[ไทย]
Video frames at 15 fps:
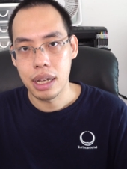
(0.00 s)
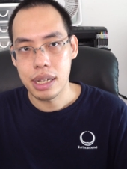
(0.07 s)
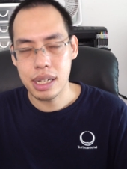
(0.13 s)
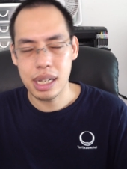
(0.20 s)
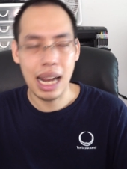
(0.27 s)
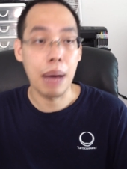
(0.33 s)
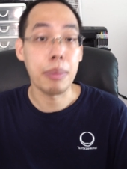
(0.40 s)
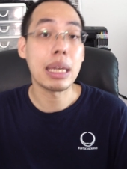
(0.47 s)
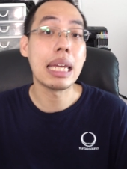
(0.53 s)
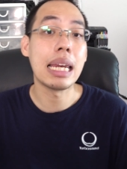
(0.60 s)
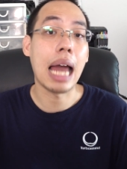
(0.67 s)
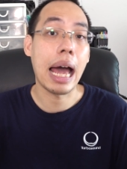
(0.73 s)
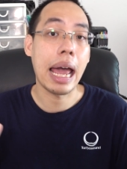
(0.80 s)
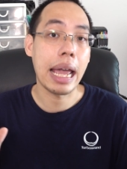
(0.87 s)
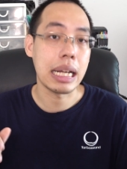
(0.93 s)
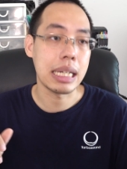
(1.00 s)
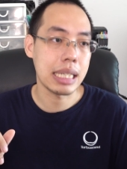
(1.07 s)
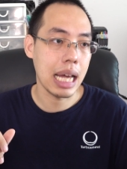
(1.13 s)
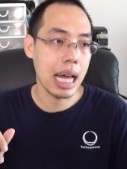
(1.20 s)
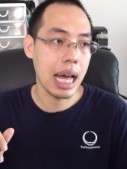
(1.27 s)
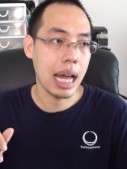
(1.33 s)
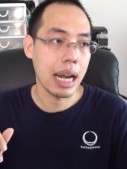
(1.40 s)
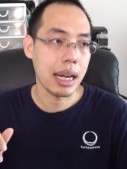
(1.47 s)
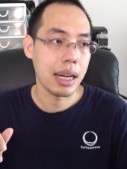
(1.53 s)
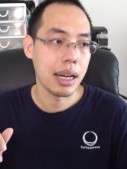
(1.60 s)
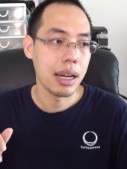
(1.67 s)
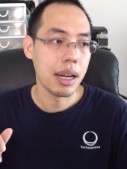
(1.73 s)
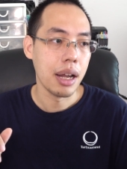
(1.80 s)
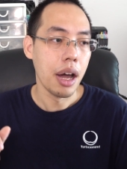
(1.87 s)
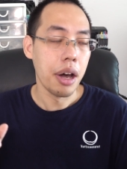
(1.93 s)
สนามกีฬาแห่งชาติ
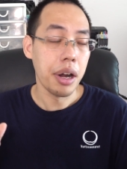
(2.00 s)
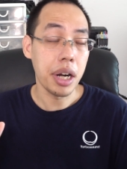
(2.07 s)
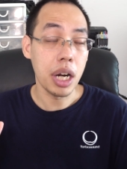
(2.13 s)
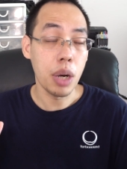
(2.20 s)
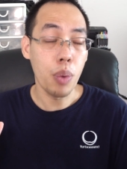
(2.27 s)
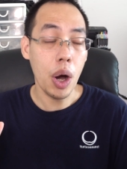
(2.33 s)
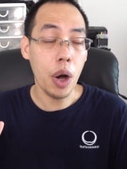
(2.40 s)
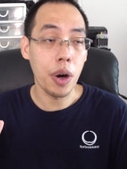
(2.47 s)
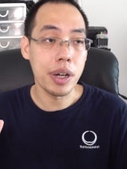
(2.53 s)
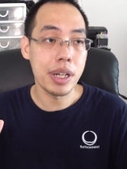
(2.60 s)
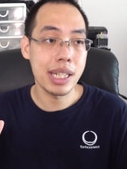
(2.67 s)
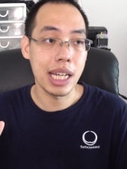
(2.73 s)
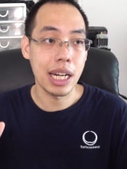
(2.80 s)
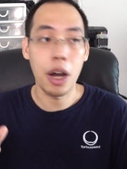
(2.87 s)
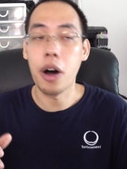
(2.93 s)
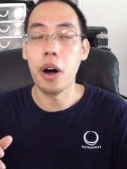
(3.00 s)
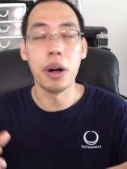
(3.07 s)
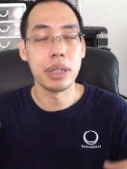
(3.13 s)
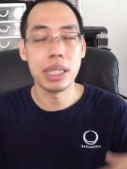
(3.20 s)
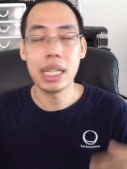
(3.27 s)
หรือว่าคอนเสิร์ตฮอลล์